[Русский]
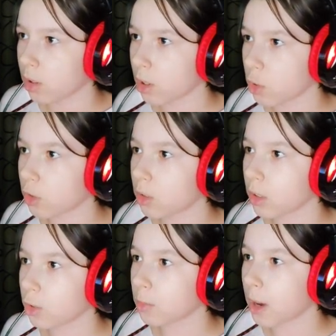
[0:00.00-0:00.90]
лежит
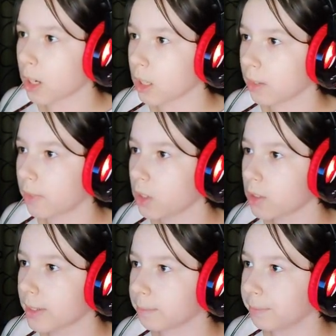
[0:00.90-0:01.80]
наш маркер.
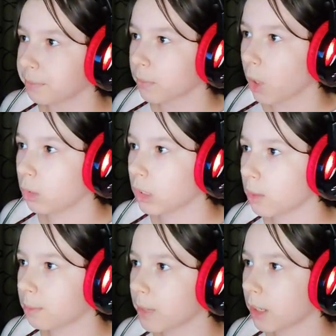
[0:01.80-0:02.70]
Видите? Вот
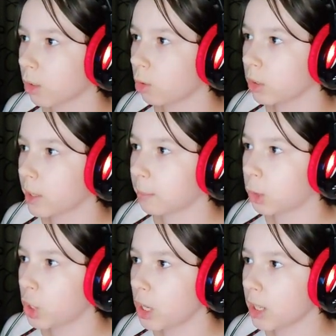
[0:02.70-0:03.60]
этот маркер, он там
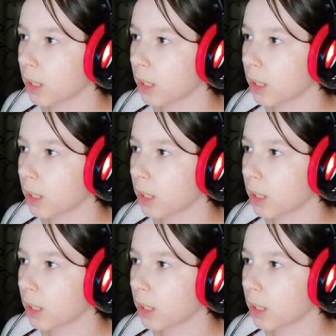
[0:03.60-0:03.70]
чилит,